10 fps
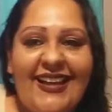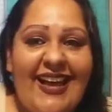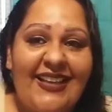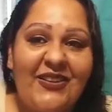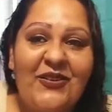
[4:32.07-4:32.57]

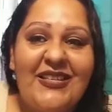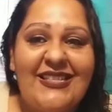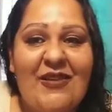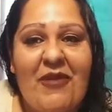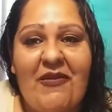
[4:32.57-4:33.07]
Canto y
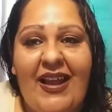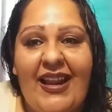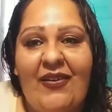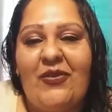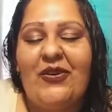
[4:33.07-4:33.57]
se me va
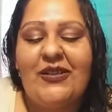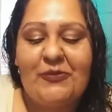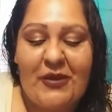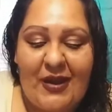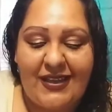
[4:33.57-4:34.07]
la
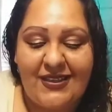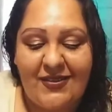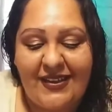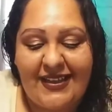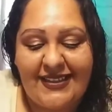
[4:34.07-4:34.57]
voz, pero ahí
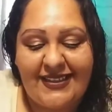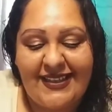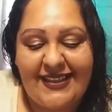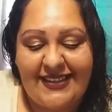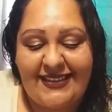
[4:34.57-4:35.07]
estoy, cante
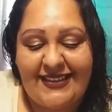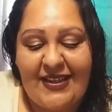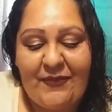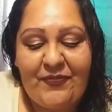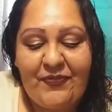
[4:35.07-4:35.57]
y
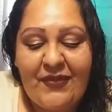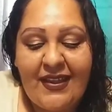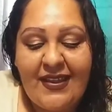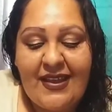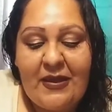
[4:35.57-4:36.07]
cante.
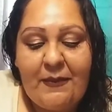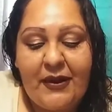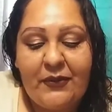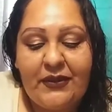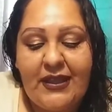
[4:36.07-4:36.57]

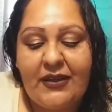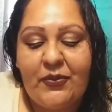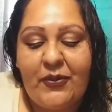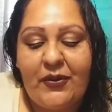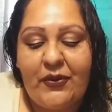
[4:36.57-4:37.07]
Pregunta
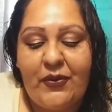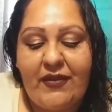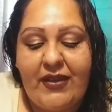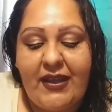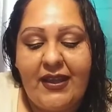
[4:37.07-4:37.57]
número
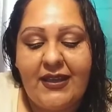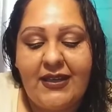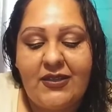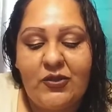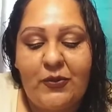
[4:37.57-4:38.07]
9.
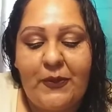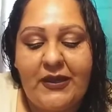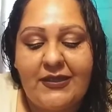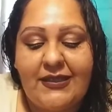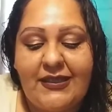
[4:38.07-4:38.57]
¿Eres
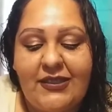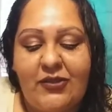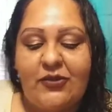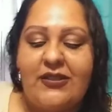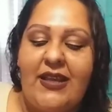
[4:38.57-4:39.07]

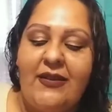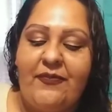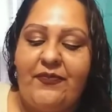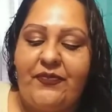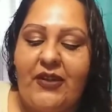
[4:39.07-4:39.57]

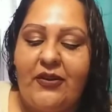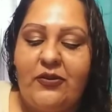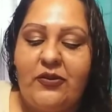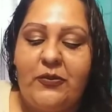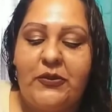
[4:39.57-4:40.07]
supersticiosa? Are
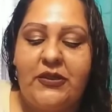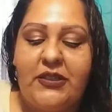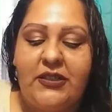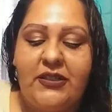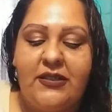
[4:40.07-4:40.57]
you
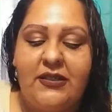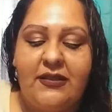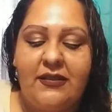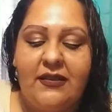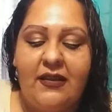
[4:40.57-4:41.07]

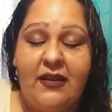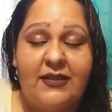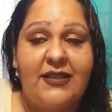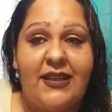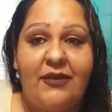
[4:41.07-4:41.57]
superstitious?
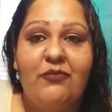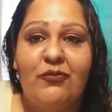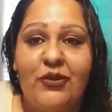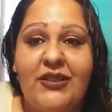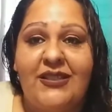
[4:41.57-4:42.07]
Sí,
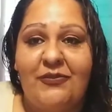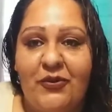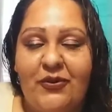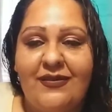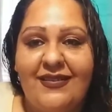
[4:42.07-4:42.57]

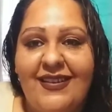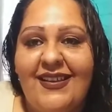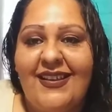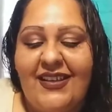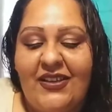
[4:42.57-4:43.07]
muchísimo.
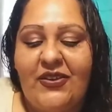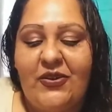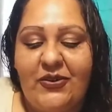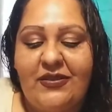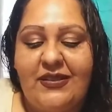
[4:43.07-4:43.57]

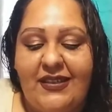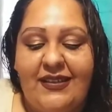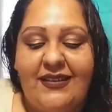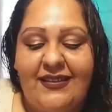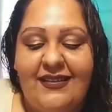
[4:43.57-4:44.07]
Yo
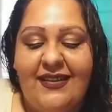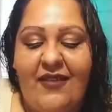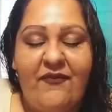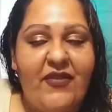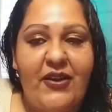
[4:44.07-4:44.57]
sí.
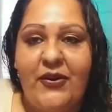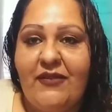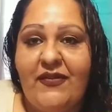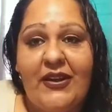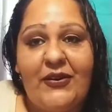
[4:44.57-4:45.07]
I'm
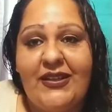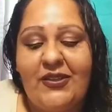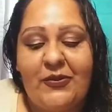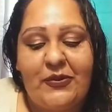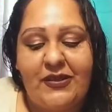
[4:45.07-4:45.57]
very, very
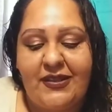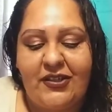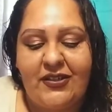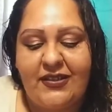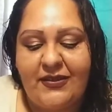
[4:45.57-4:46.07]

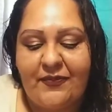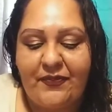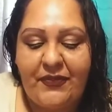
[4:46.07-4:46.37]
superstitious.